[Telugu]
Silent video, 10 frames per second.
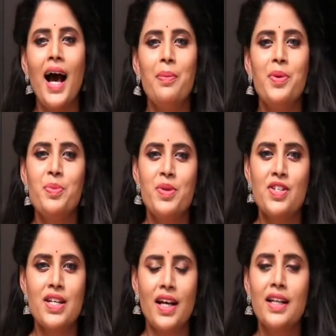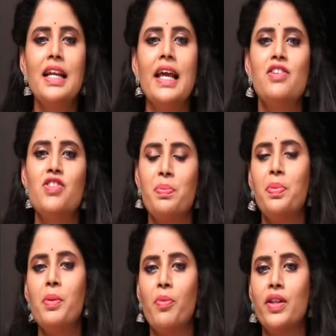అప్పుడు పిచ్చుక నేను
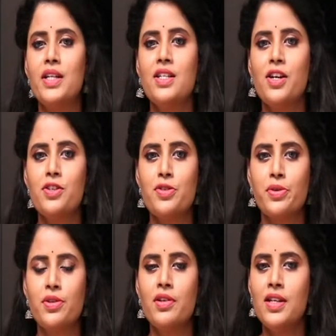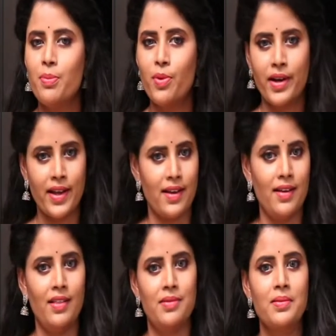చెప్పిన మొదటి రెండు సూక్తులు నీ
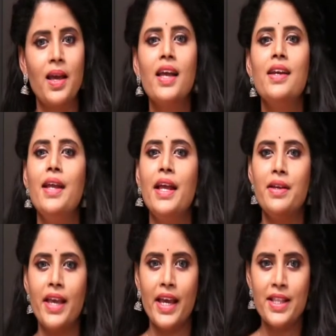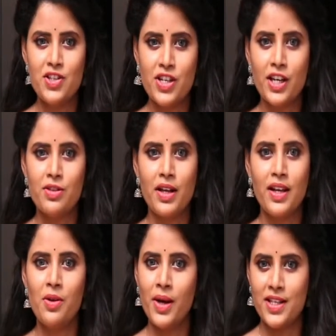బుర్రకెక్కలేదు నేను ఏది చేయొద్దు
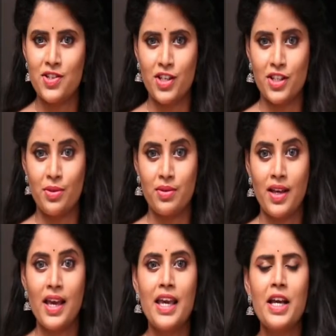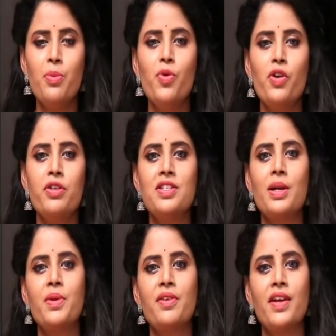అన్నానో అదే చేసావు ఇక మూడోది
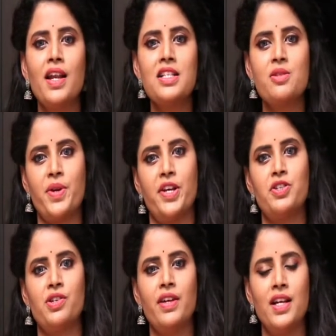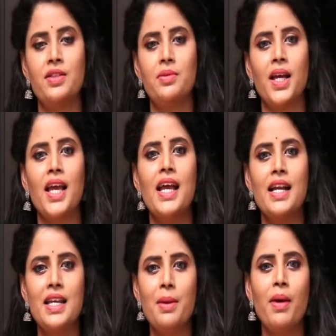చెప్పడం వల్ల అసలు ప్రయోజనమే లేదు
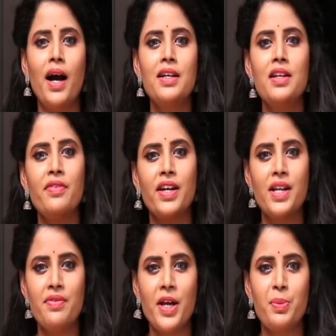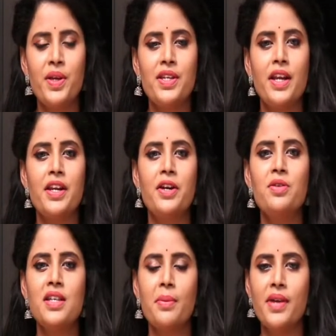నీ మాటలు వినని వారిపై
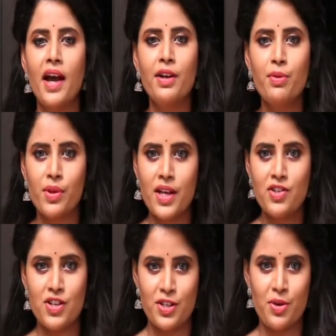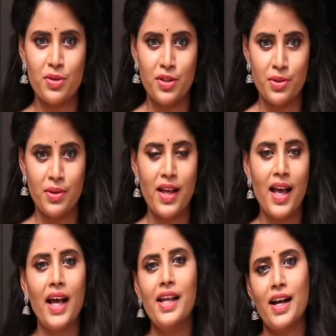ఎన్నడూ సమయాన్ని వృధా చేసుకోవద్దు
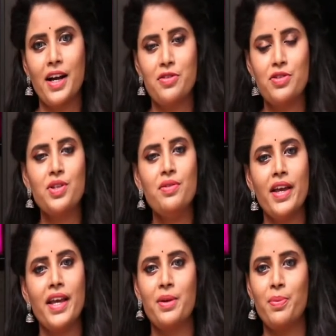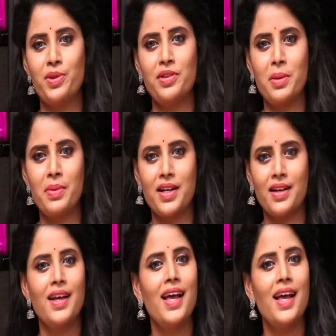అని అక్కడి నుంచి ఎగిరిపోతుందనమాట